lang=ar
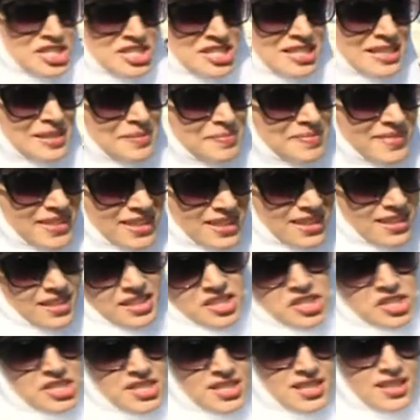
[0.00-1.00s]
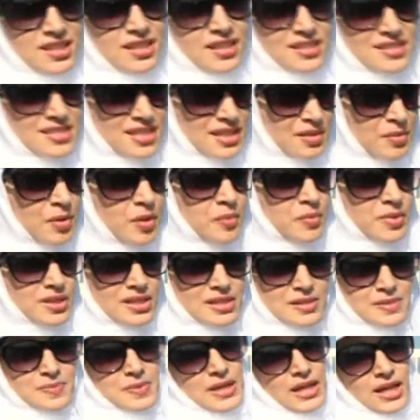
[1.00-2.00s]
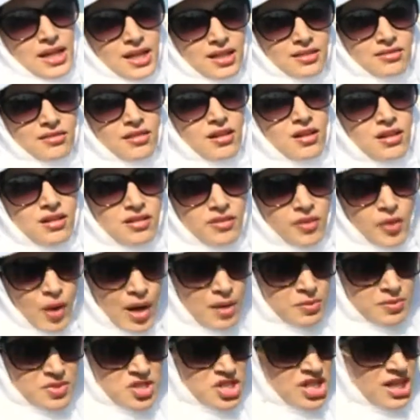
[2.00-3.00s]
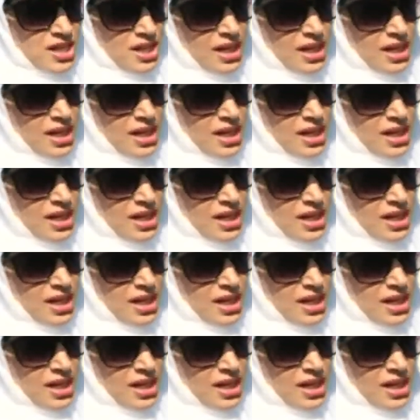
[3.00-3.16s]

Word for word: اللبناني شيء كثير مهم بالنسبة لنا وعم نشارك